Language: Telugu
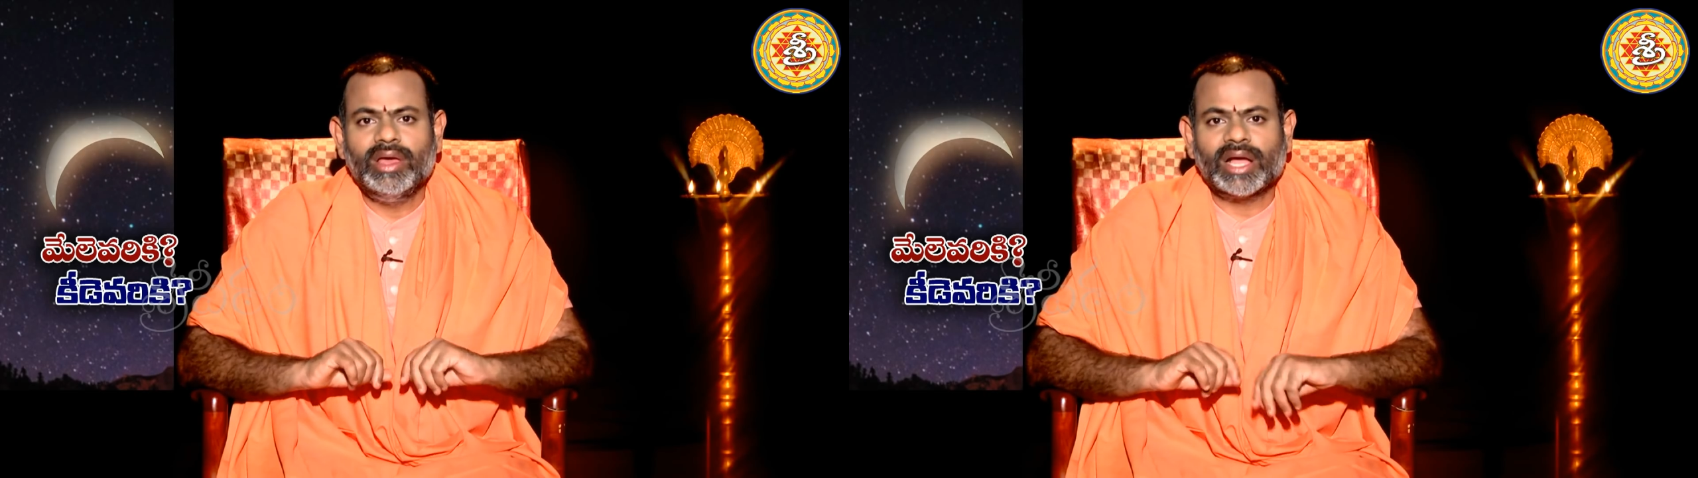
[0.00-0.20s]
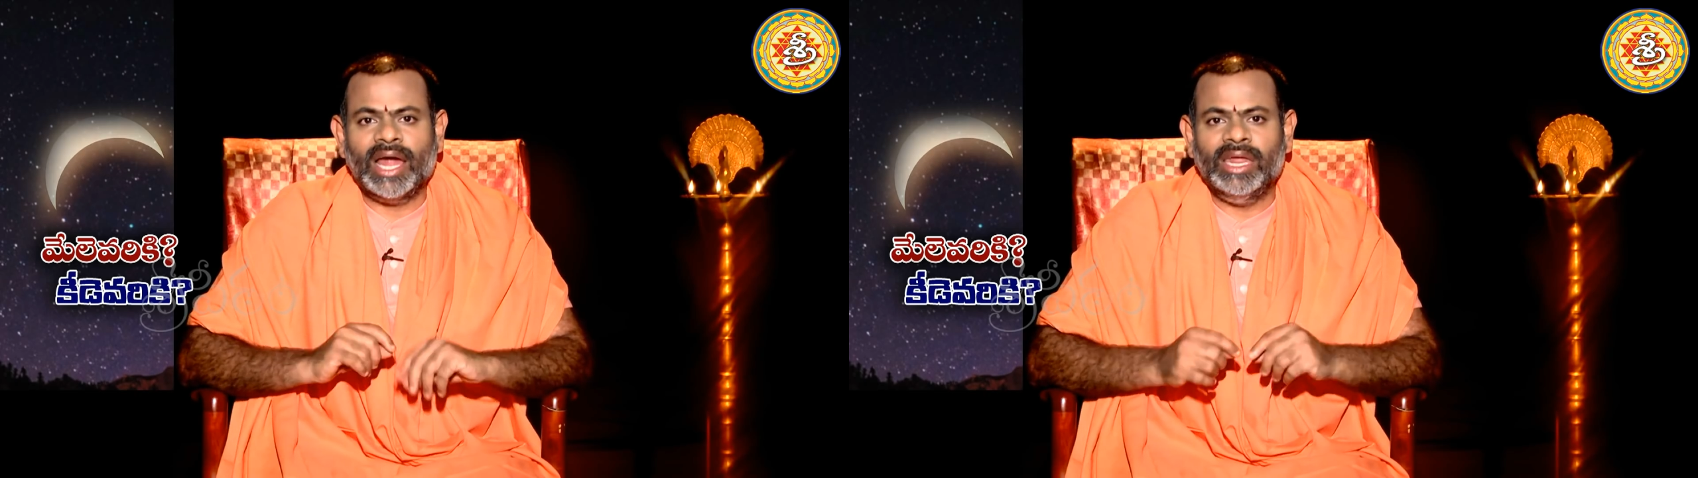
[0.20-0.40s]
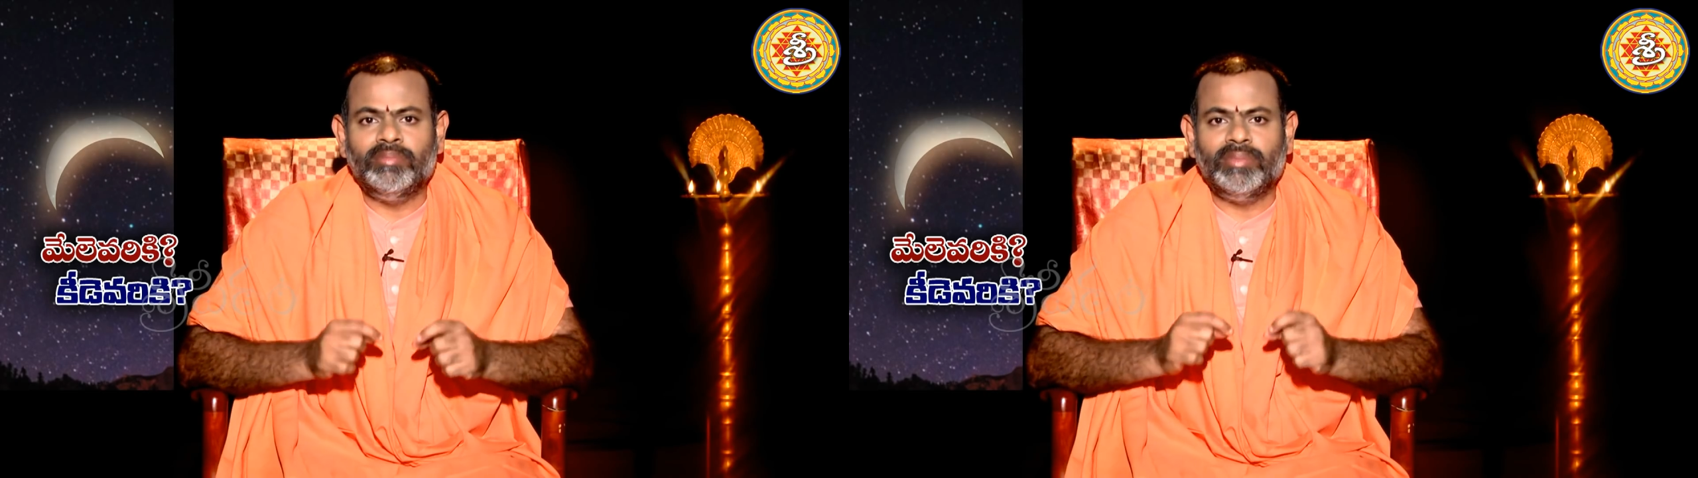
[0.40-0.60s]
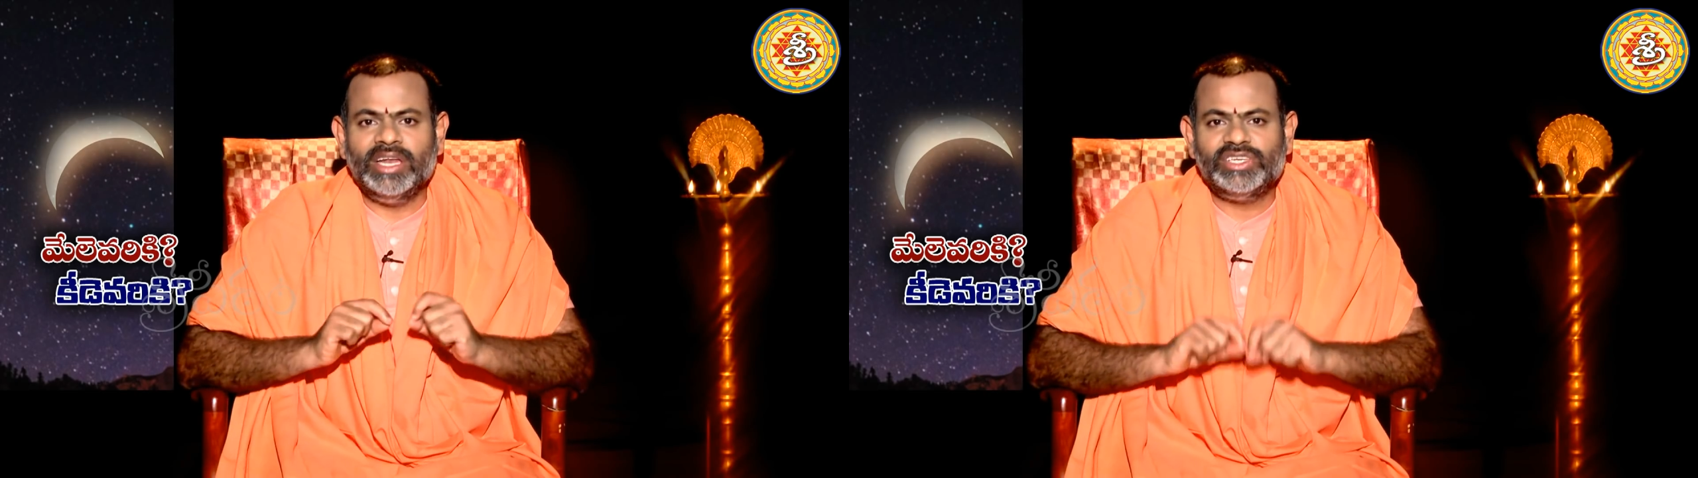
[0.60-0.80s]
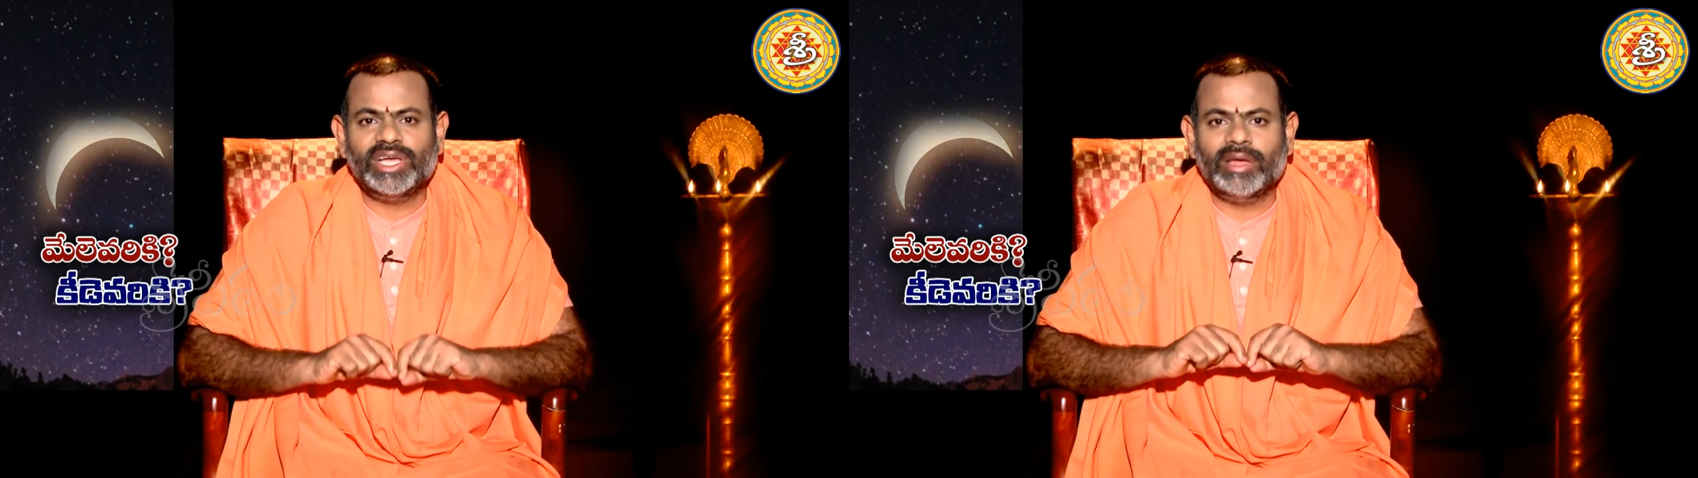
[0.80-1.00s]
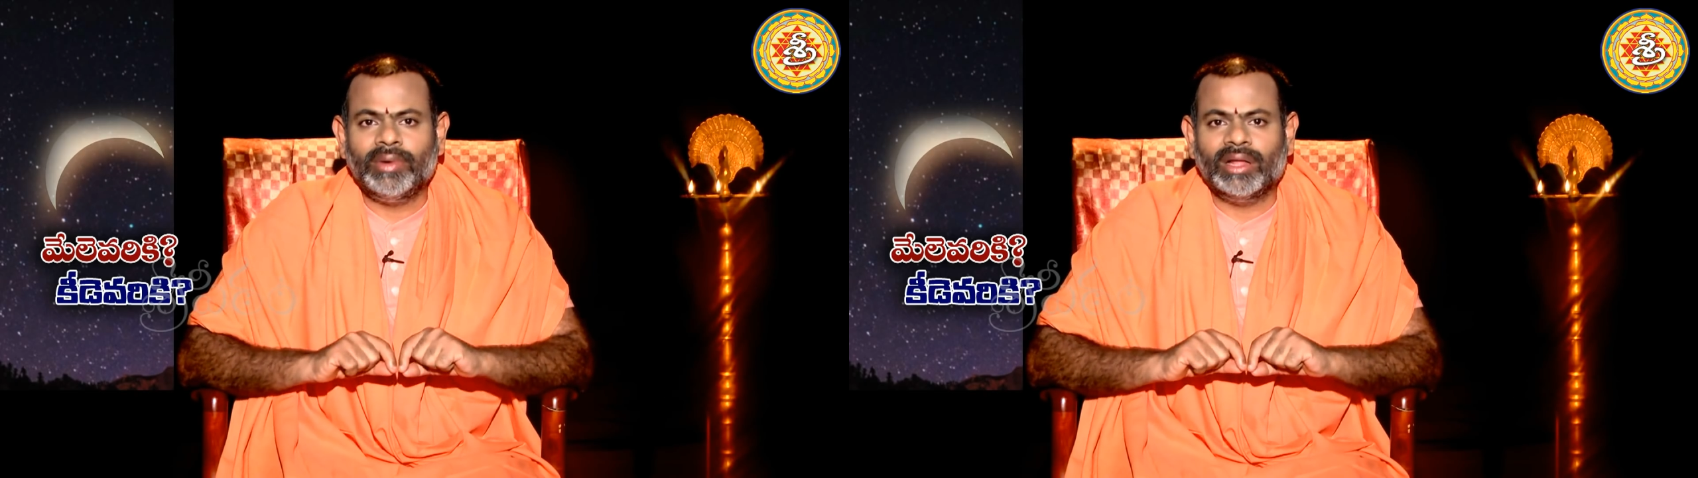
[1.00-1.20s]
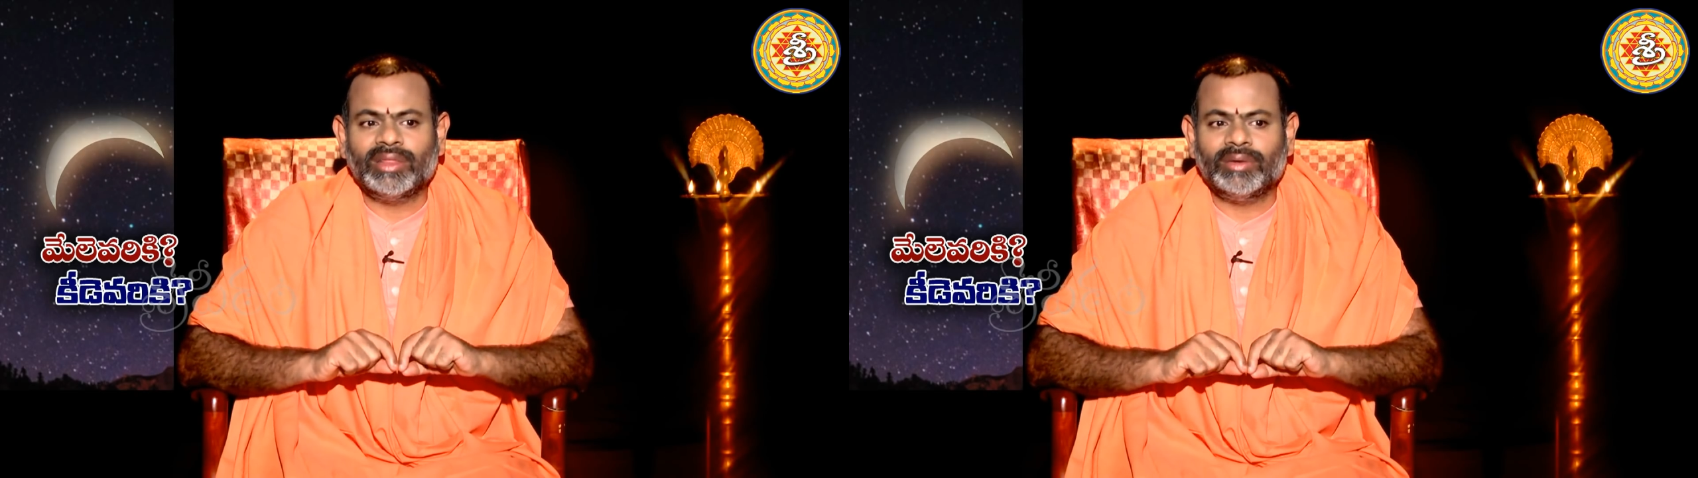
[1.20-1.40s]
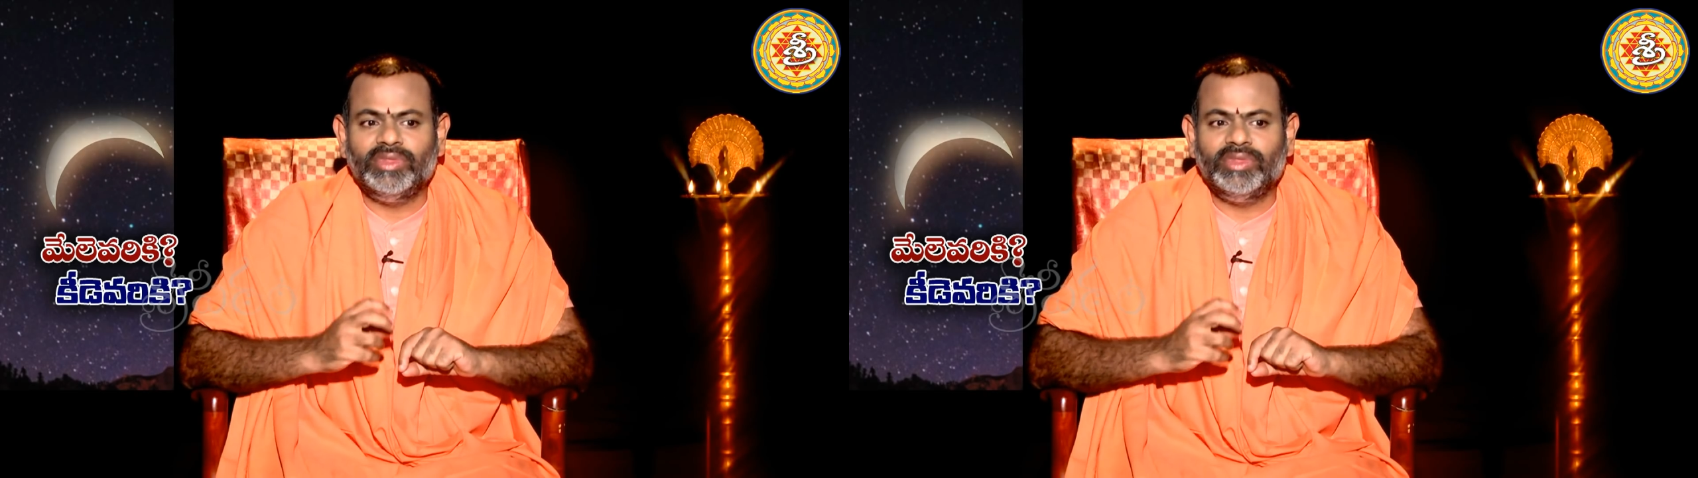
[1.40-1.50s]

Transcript: కానీ మనిషికి మాత్రం